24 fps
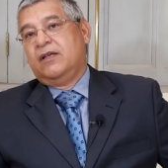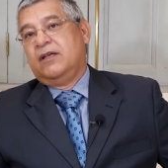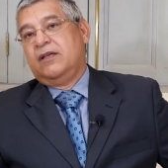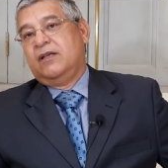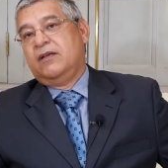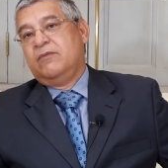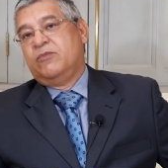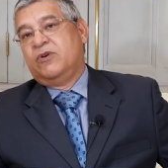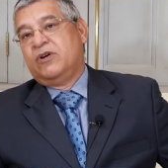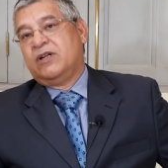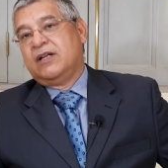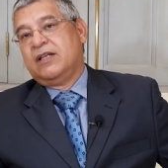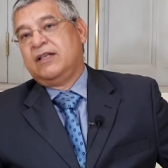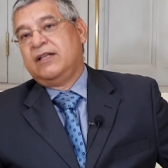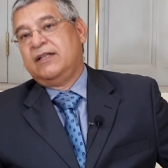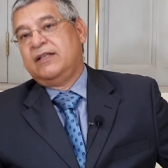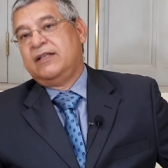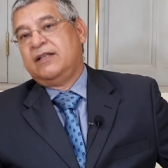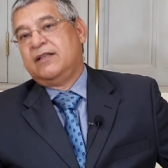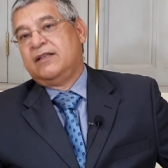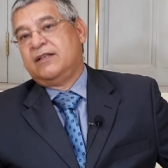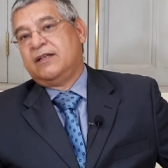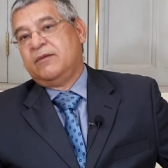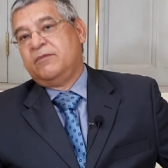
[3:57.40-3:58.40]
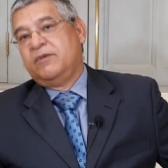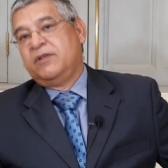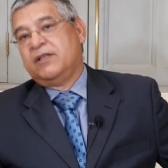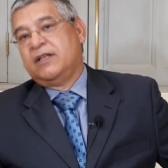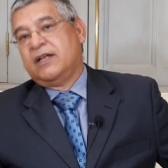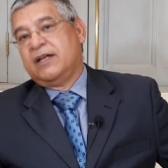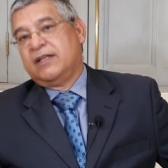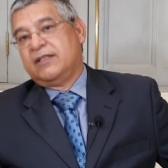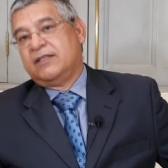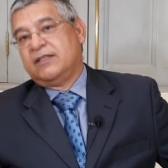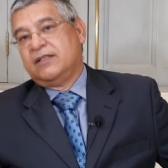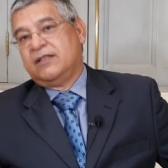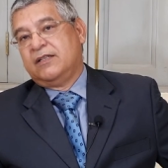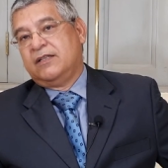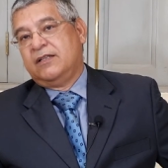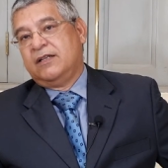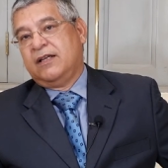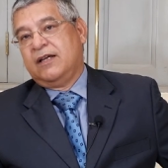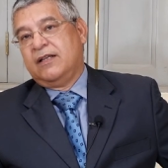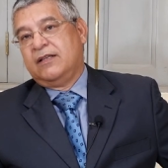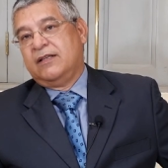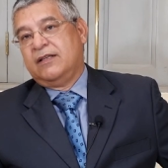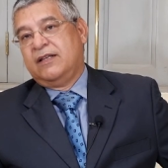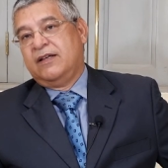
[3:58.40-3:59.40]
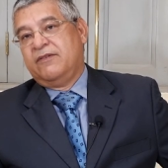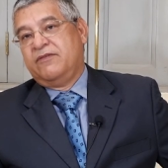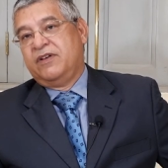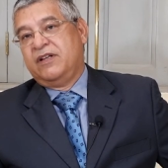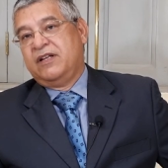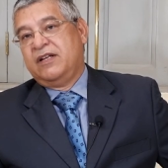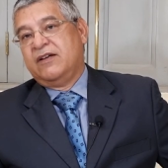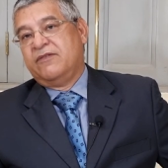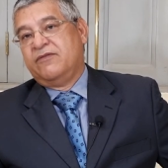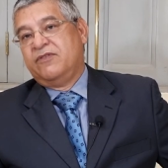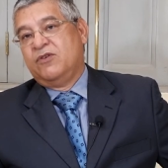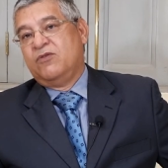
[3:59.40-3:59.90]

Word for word: Embora a lei determinasse que deveria haver